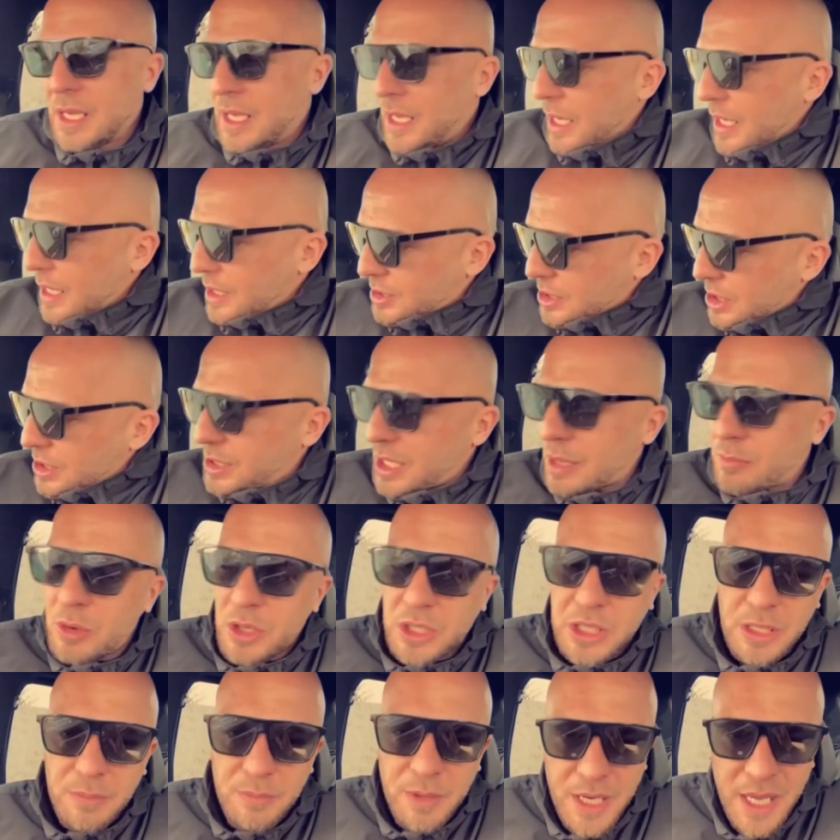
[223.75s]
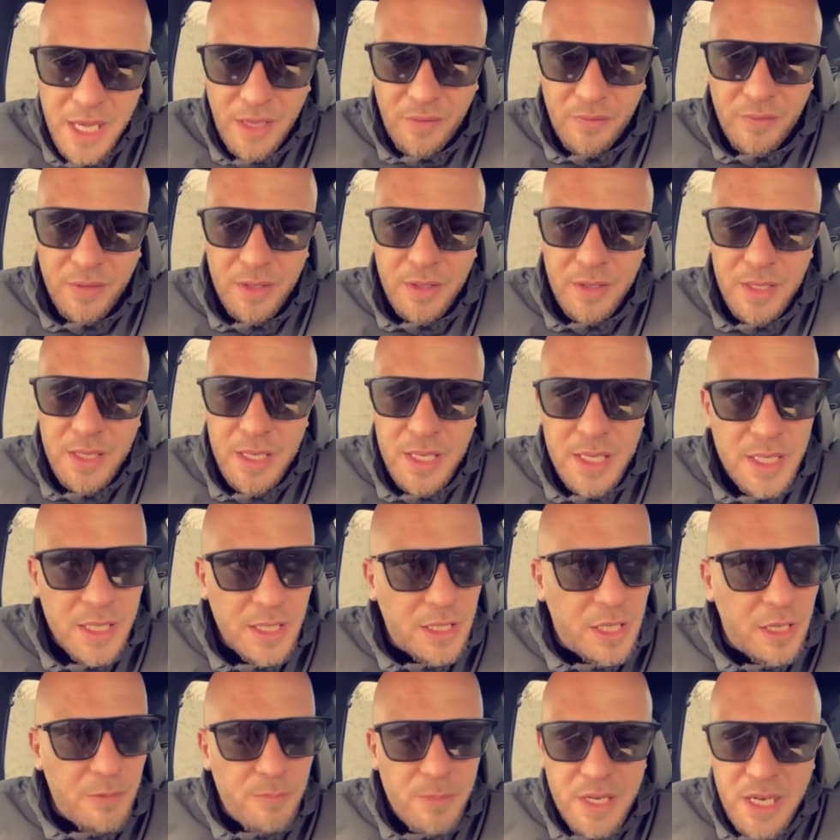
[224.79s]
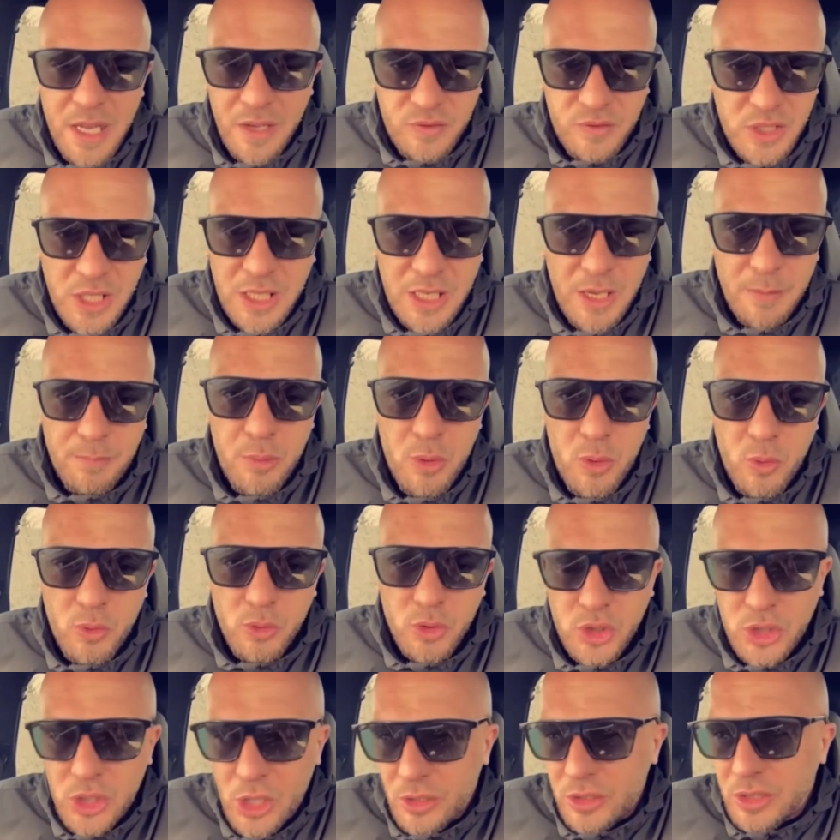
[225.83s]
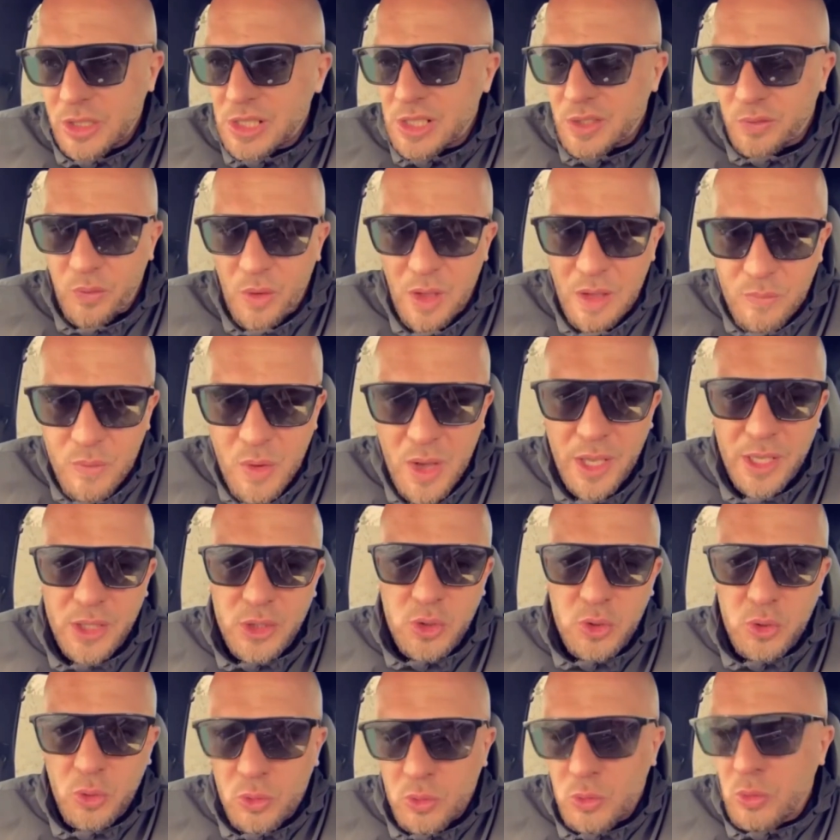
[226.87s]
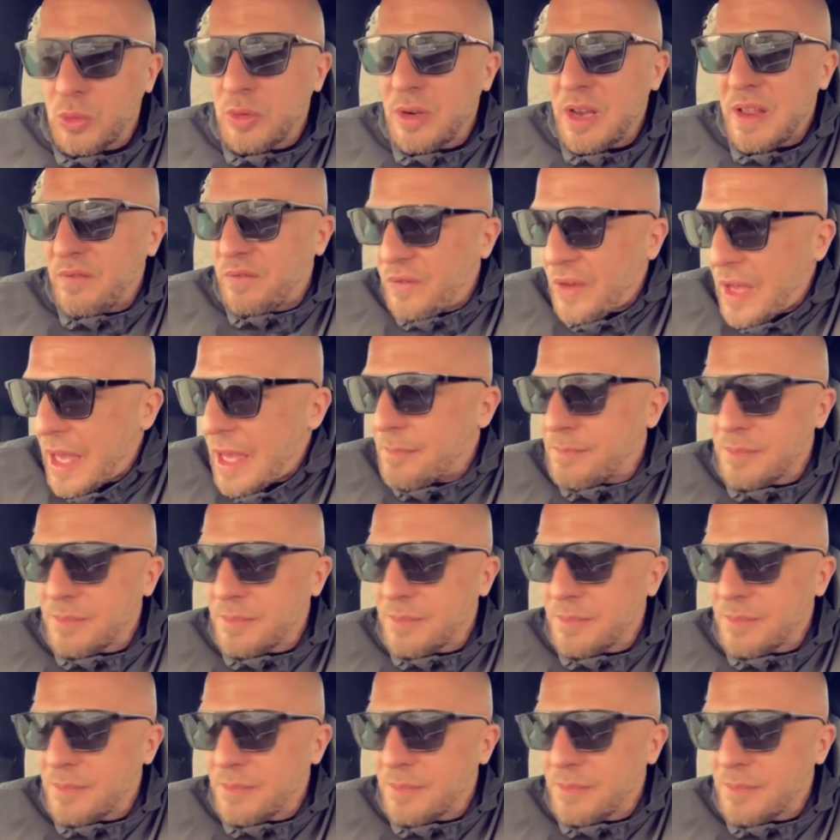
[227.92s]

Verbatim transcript: Et c'est ça, moi, qui m'énerve. Qui m'énerve, c'est qu'il y a beaucoup de gens qui se font avoir, et surtout les femmes.